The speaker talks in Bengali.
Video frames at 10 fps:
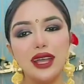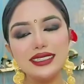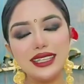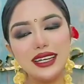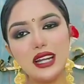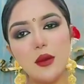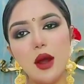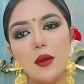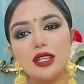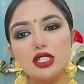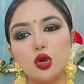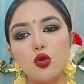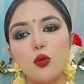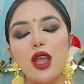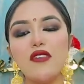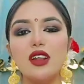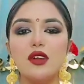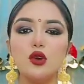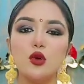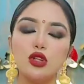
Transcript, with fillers: সো এই শাড়িটা আমরা আমাদের শোরুমে অ্যাভেলেবেল